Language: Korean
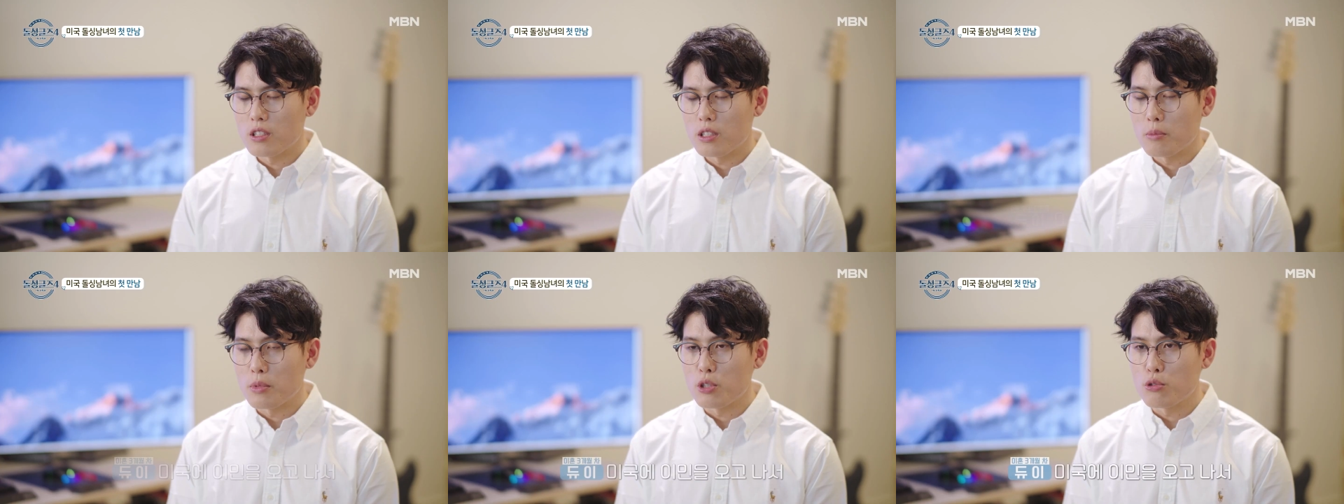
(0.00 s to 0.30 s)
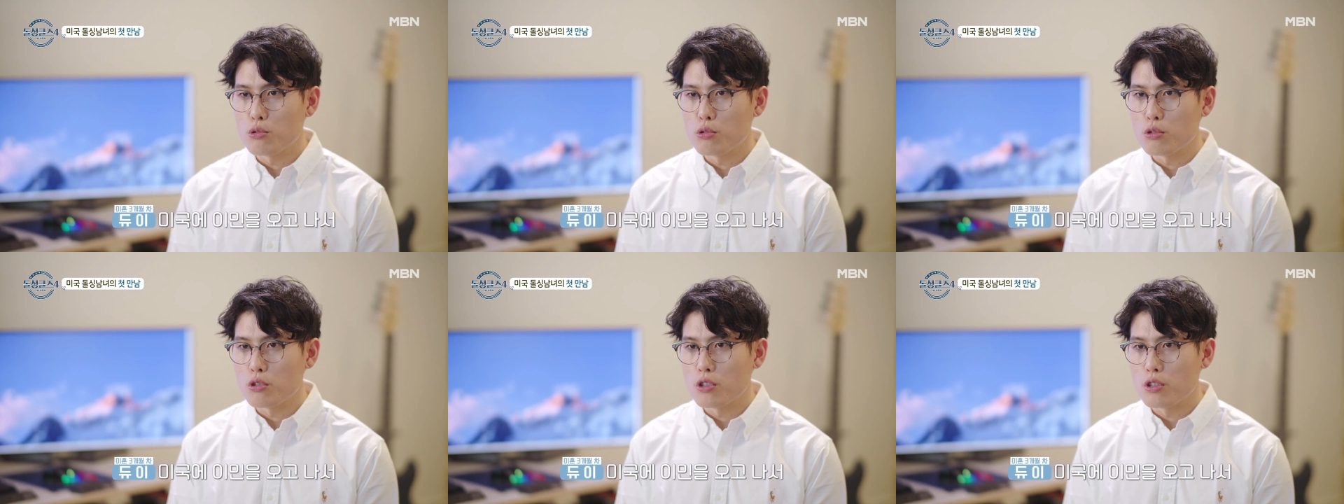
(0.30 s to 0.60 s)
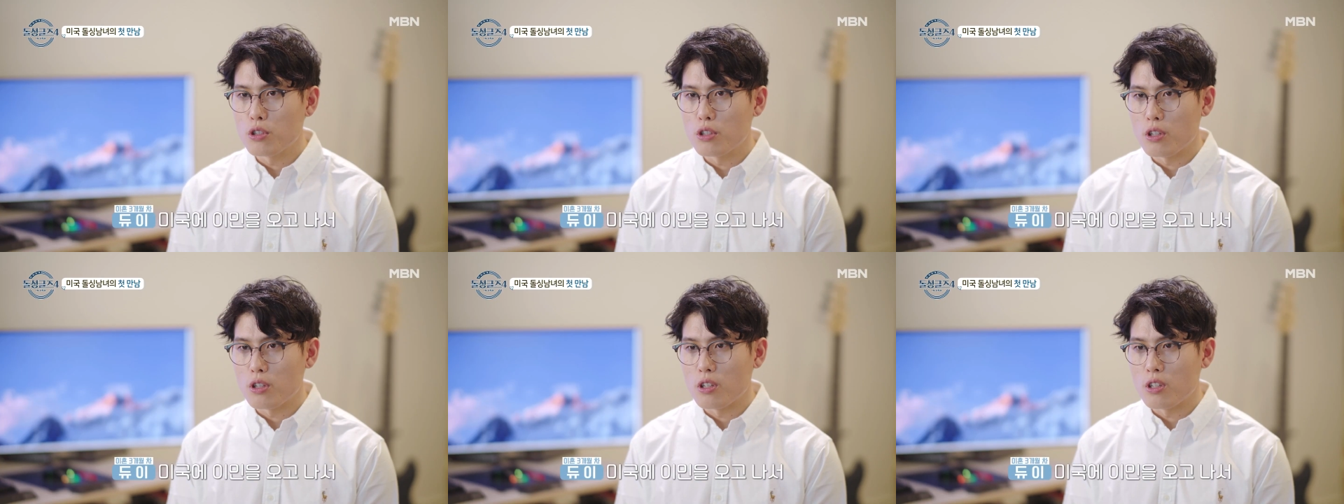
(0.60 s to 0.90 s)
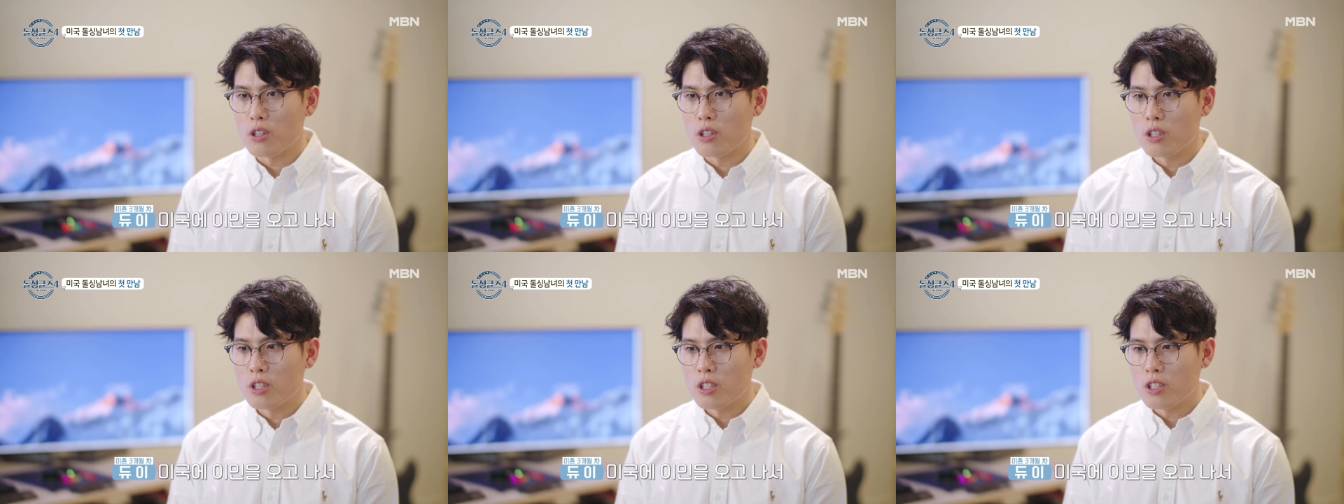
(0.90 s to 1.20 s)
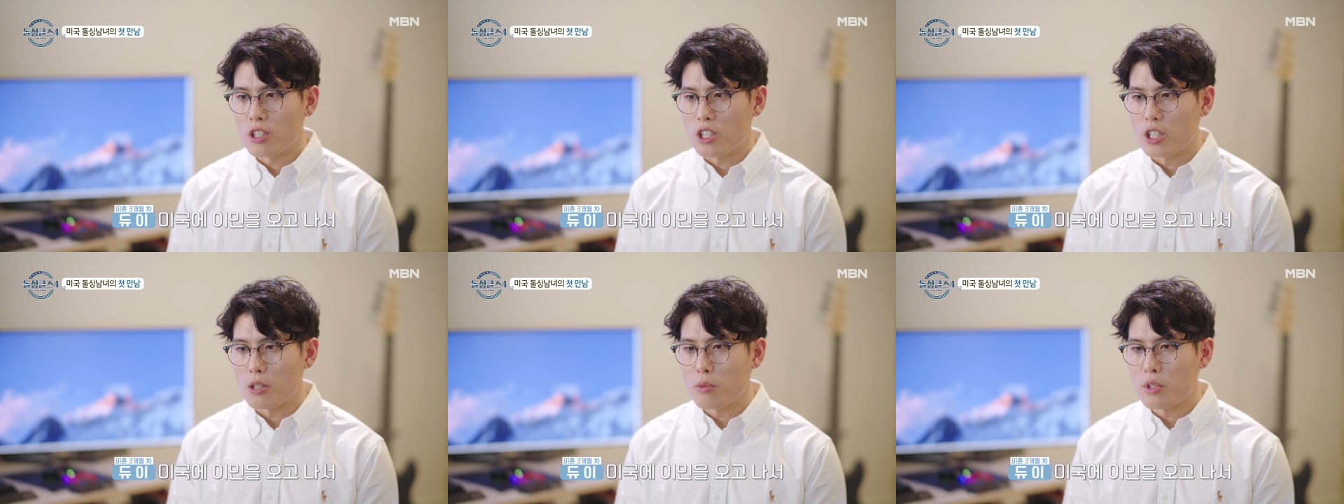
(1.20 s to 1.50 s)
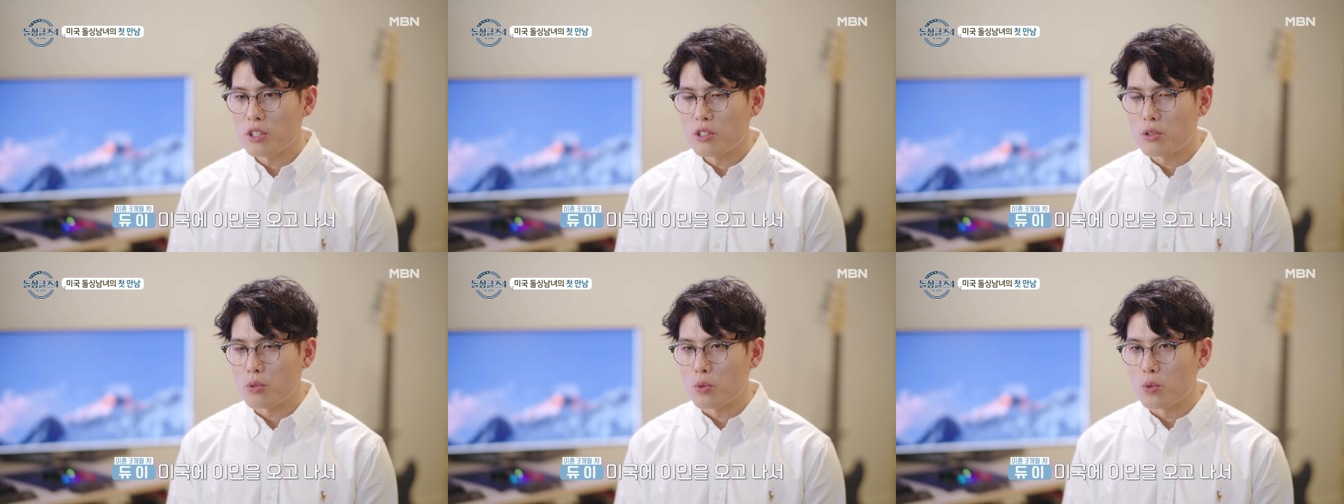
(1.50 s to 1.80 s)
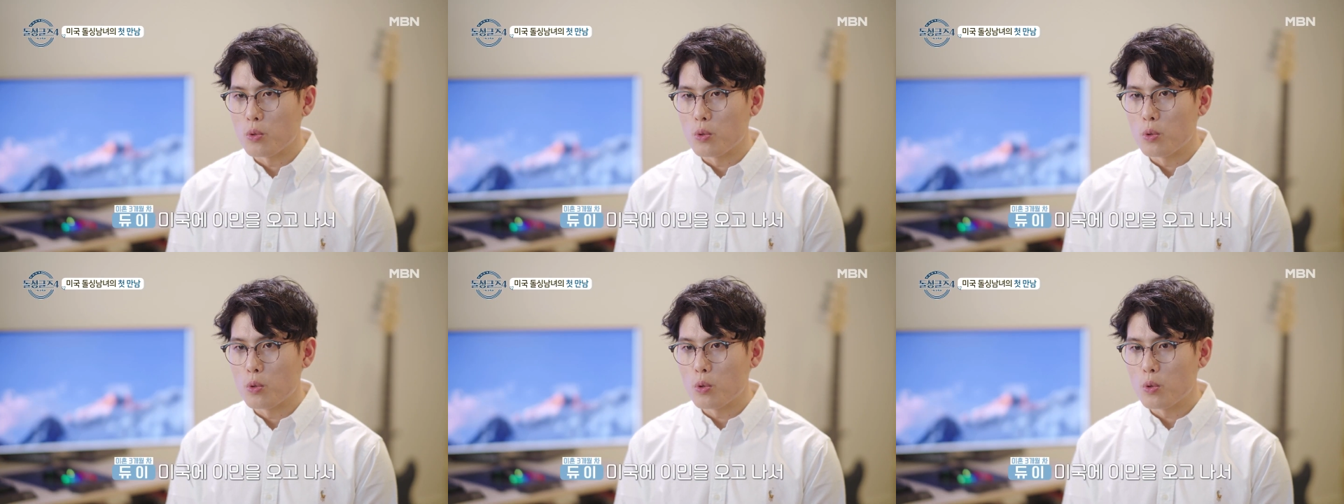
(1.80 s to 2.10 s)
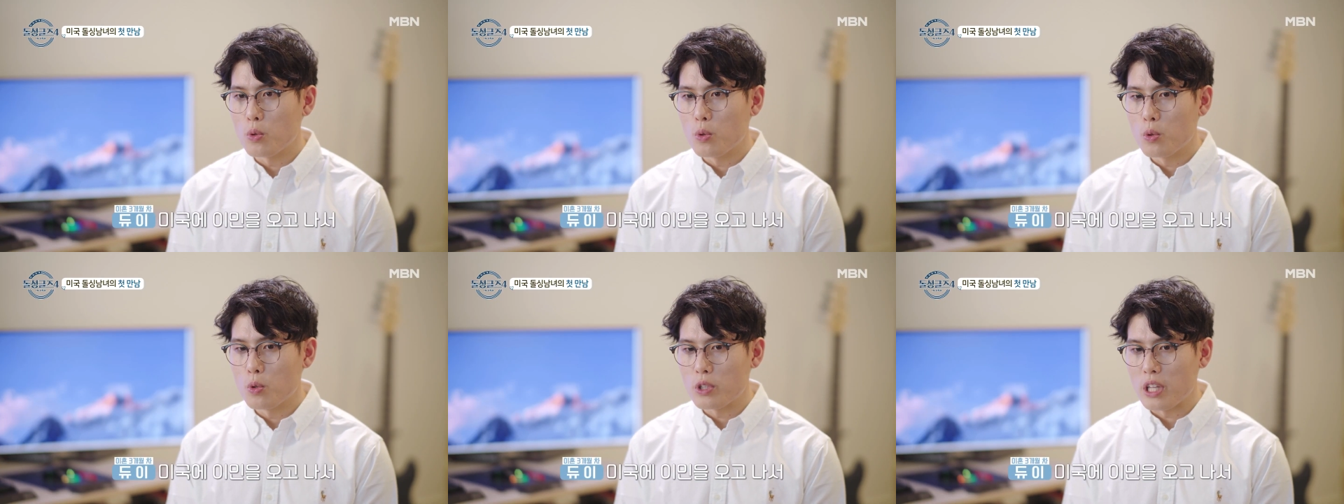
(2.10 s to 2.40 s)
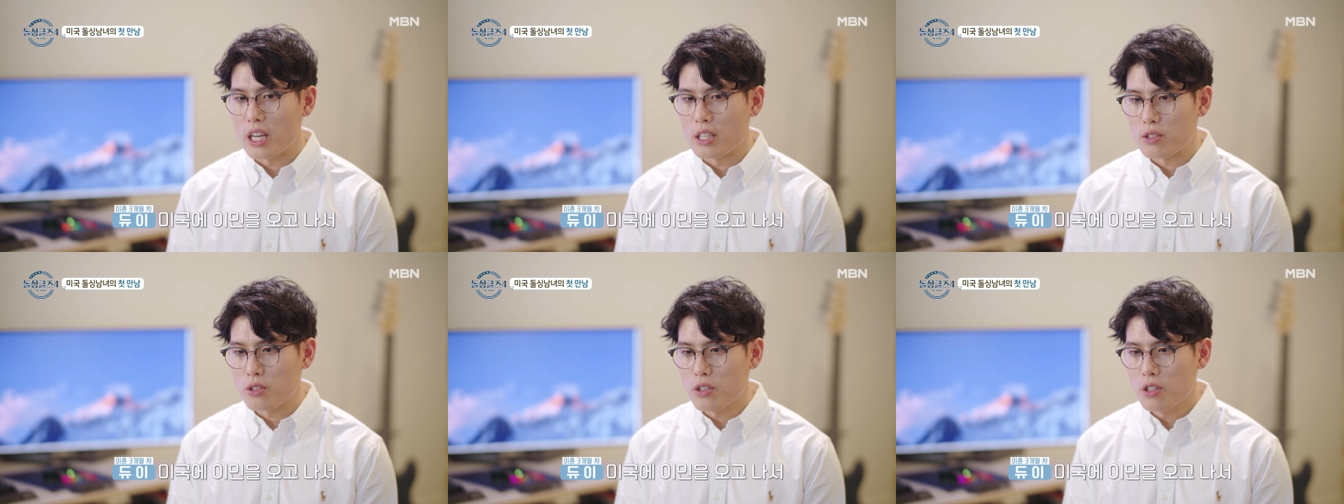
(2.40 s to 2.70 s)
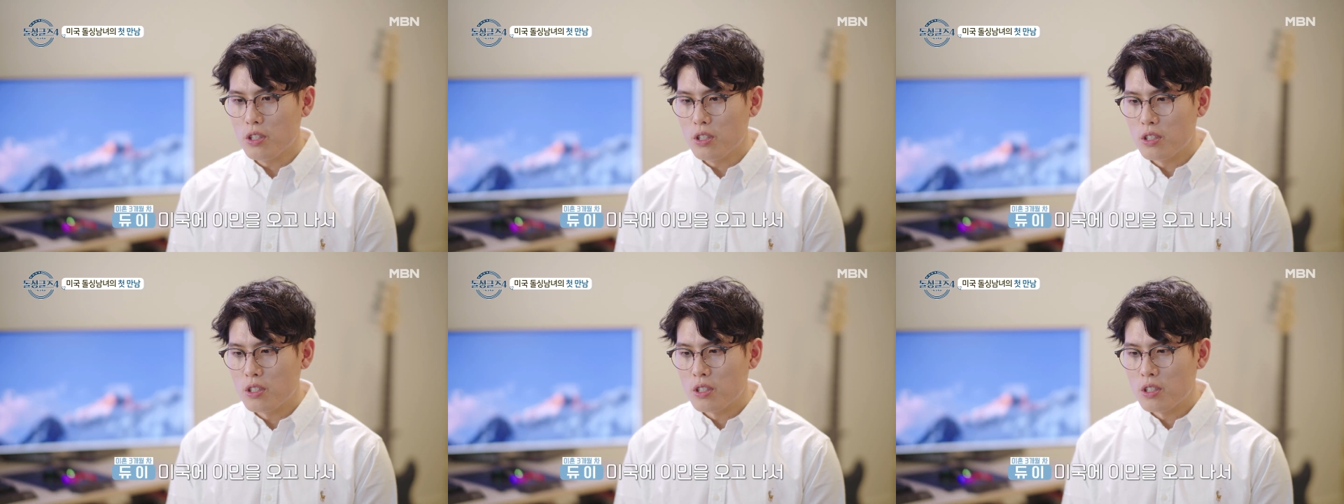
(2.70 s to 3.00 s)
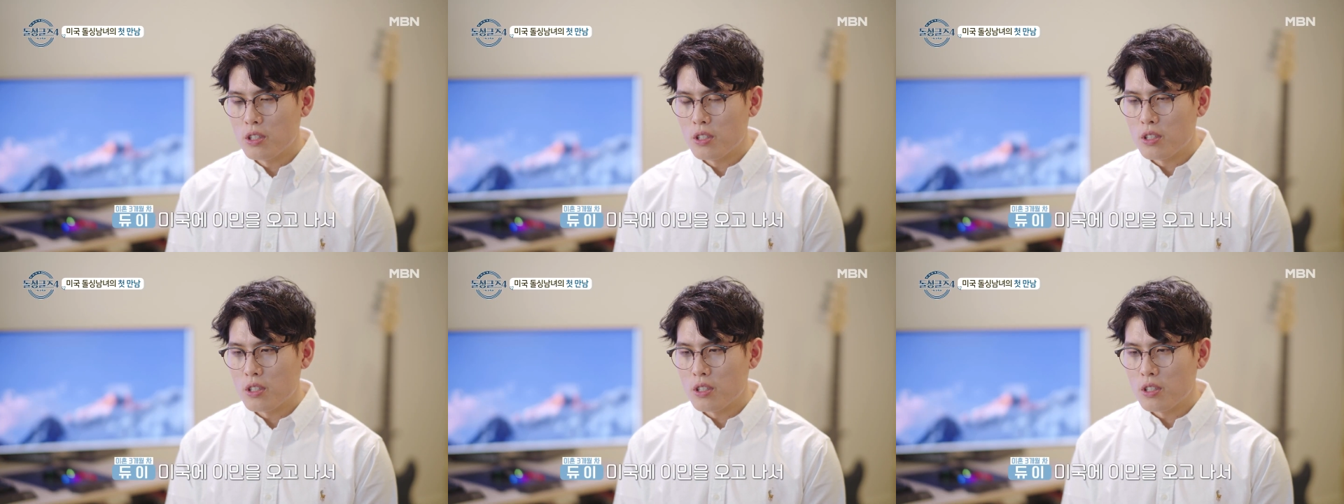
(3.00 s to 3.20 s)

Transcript: 미국을 이민을 오고 나서